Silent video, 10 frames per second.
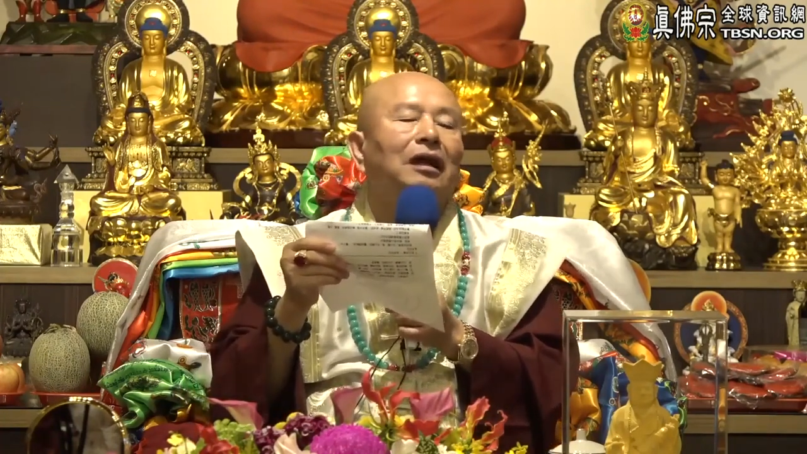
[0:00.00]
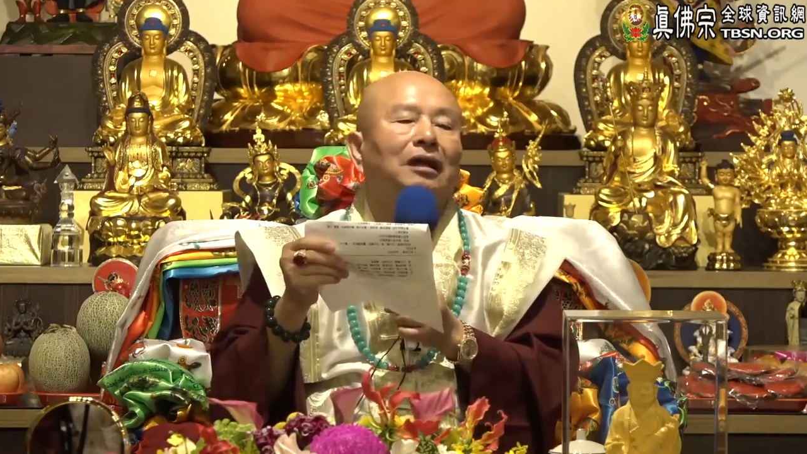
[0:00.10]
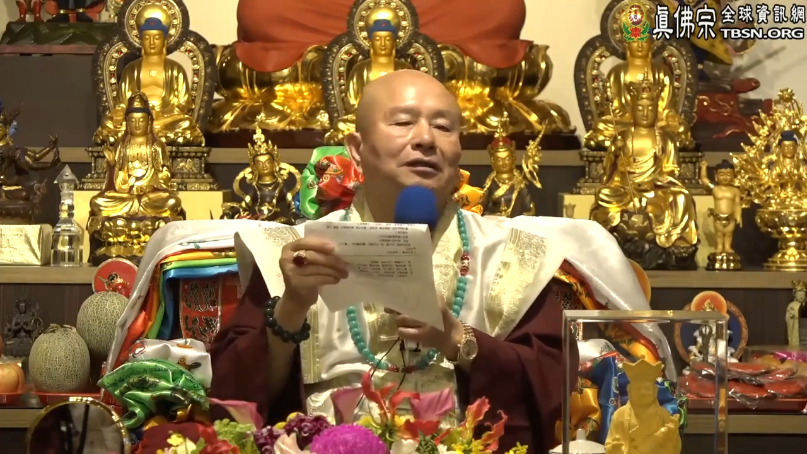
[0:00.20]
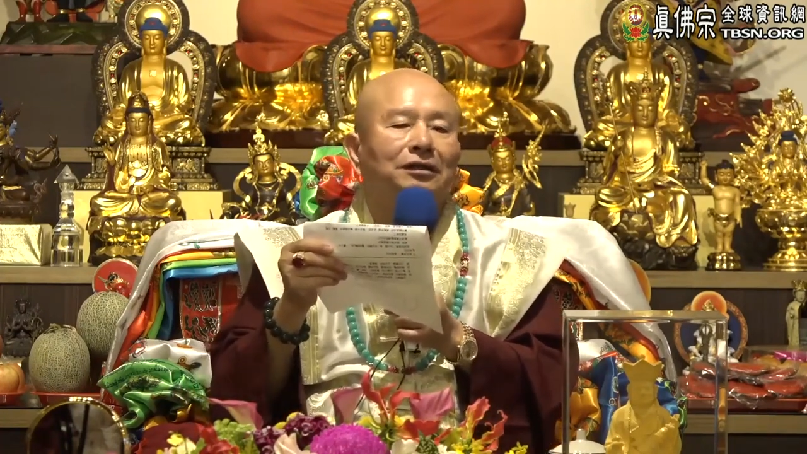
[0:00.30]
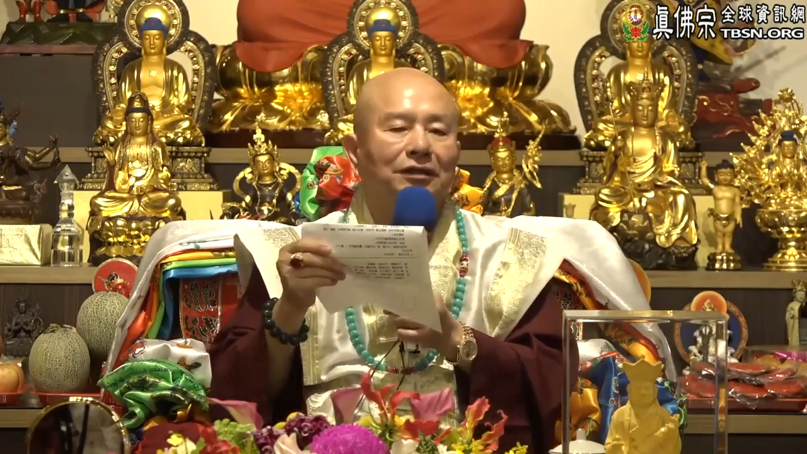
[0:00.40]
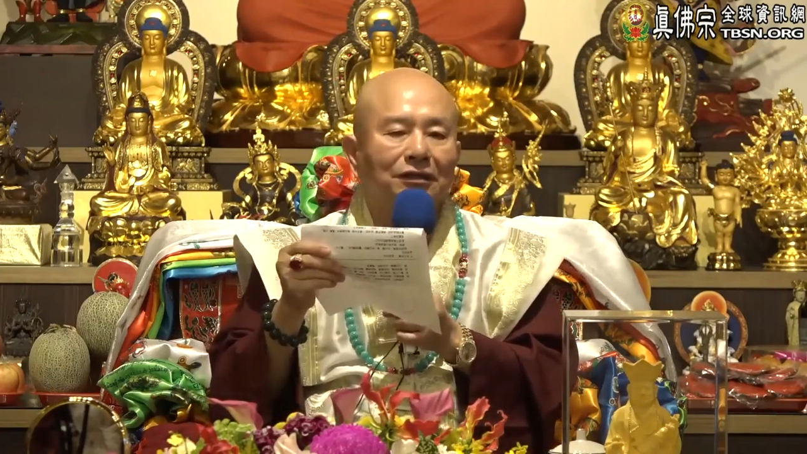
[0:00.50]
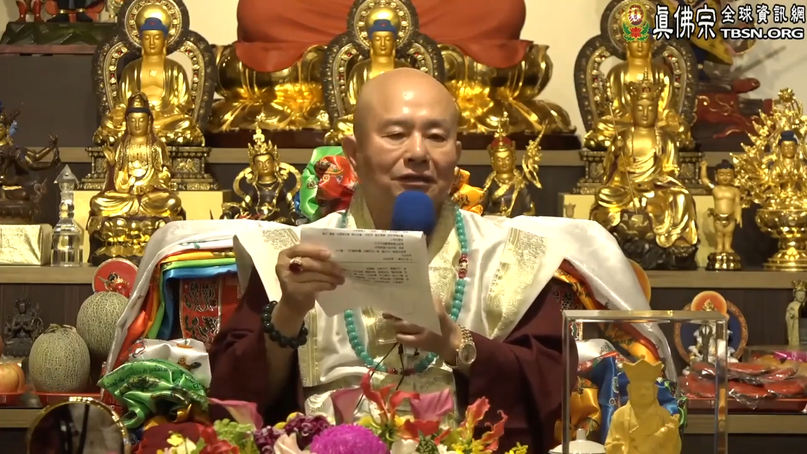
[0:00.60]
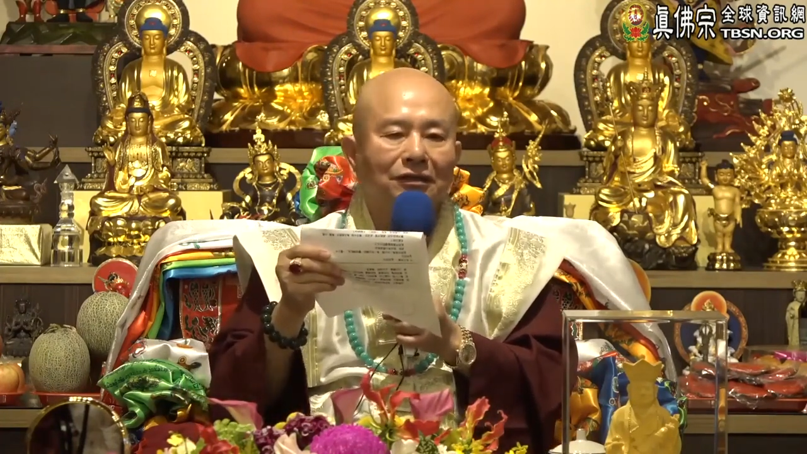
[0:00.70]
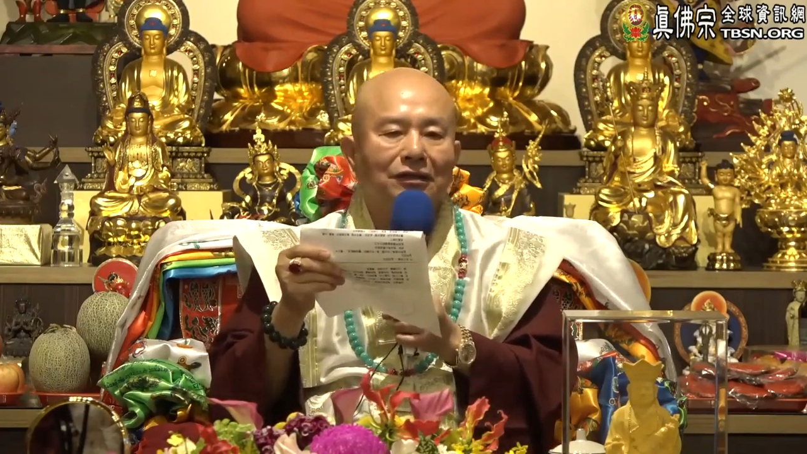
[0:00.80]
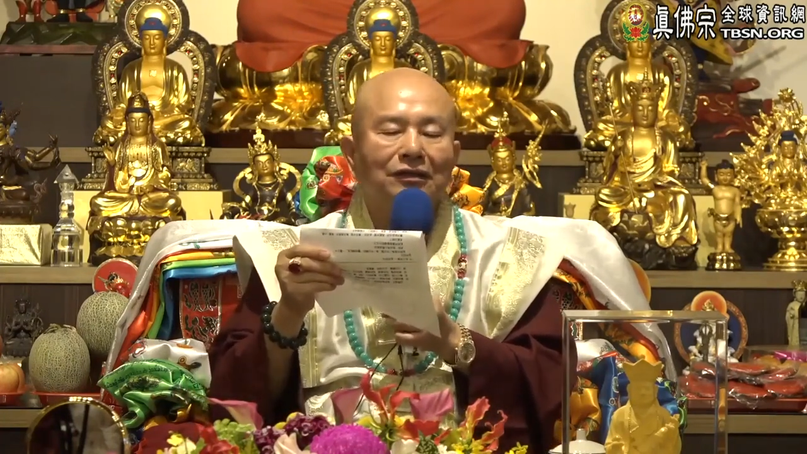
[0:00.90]
啊，
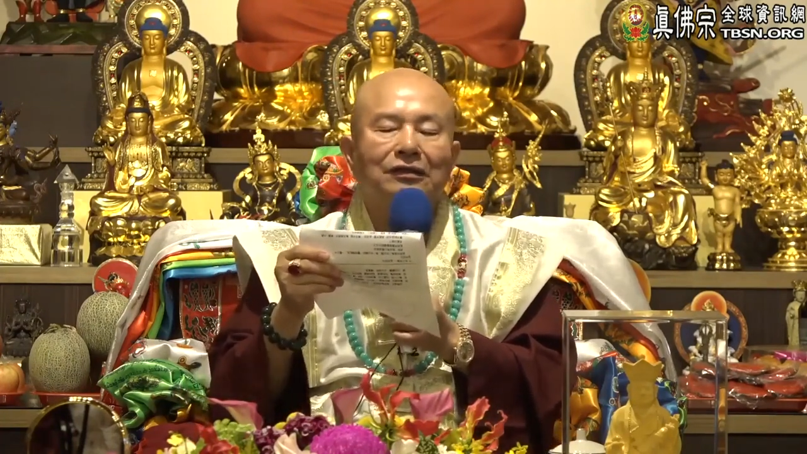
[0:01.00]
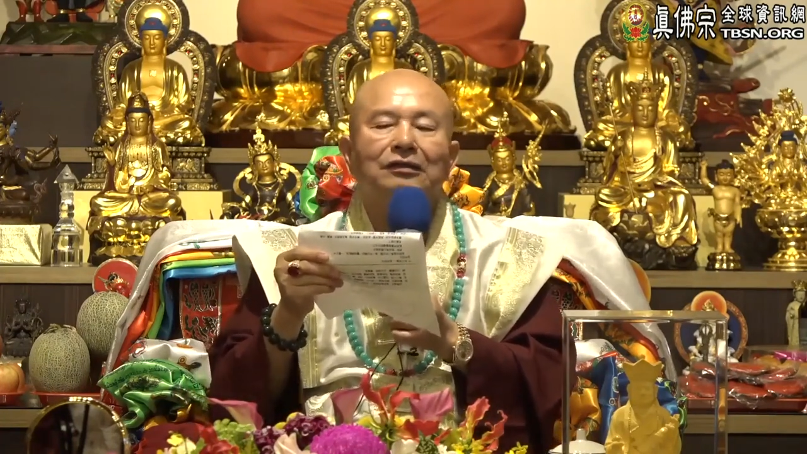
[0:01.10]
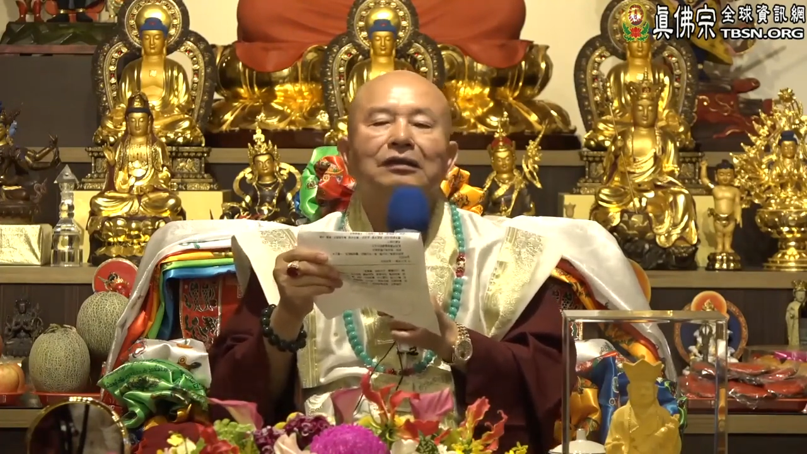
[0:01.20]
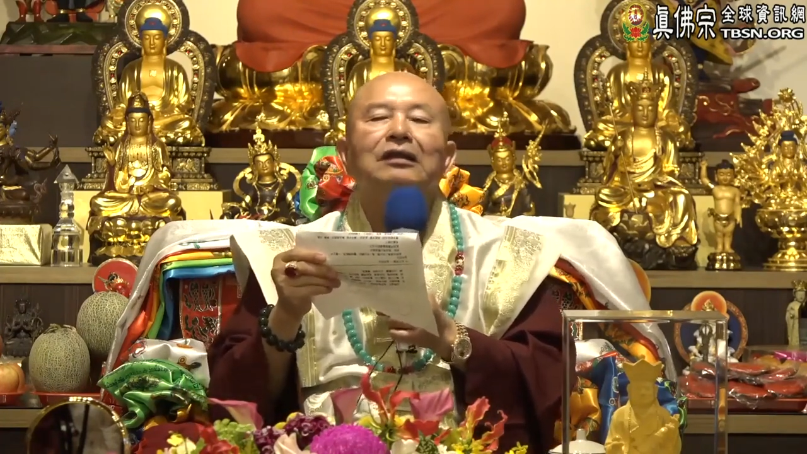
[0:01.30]
心气、